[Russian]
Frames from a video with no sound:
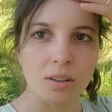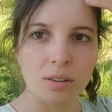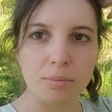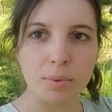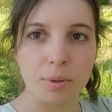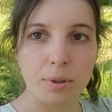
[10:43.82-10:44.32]

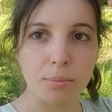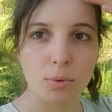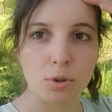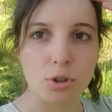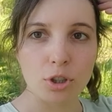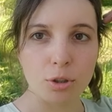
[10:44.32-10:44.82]
Мы
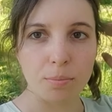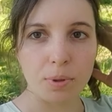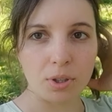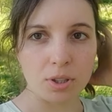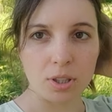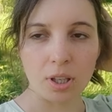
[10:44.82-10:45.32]
немножечко
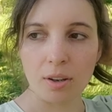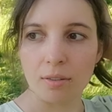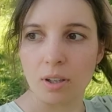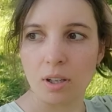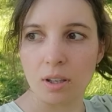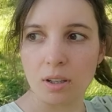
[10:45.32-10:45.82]

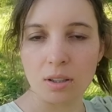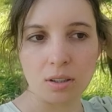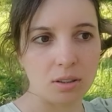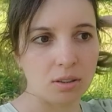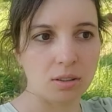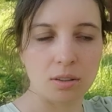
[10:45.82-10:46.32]
переставили
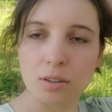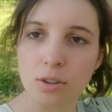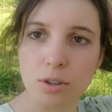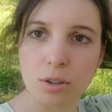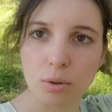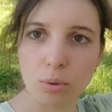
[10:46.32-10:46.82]

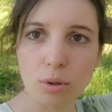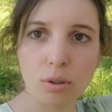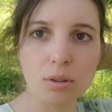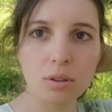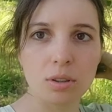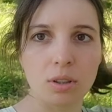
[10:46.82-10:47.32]

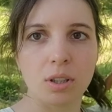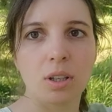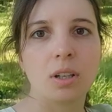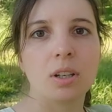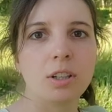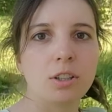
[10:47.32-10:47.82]
стол
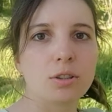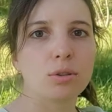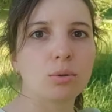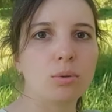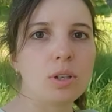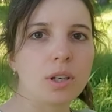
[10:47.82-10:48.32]
и
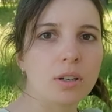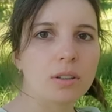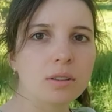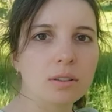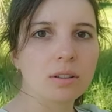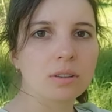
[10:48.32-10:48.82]
стулья
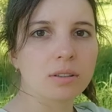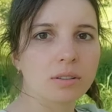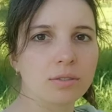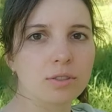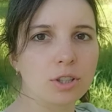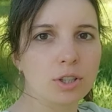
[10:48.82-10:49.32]

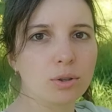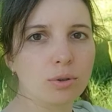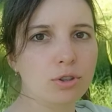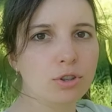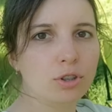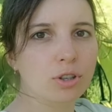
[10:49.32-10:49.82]
в
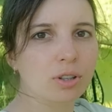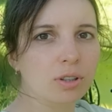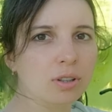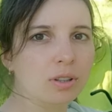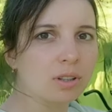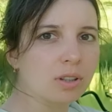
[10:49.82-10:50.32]
тенечек.
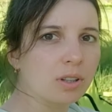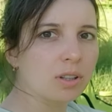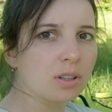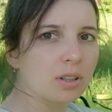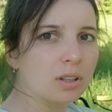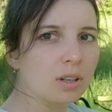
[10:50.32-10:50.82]

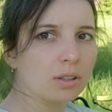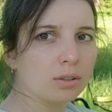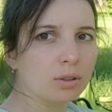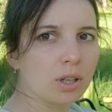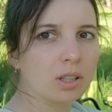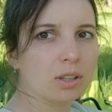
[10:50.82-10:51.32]
А то
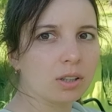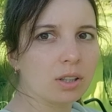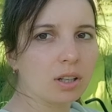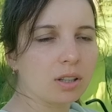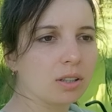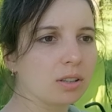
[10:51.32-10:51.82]
как-то
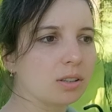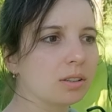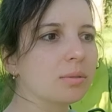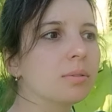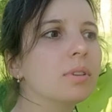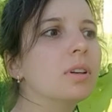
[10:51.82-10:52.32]
так,
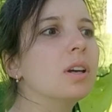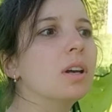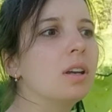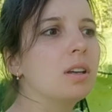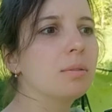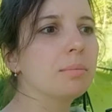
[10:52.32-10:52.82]

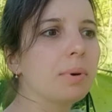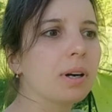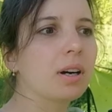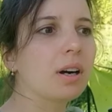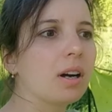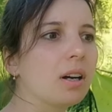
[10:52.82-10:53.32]

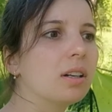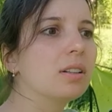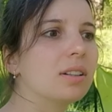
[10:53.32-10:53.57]
пока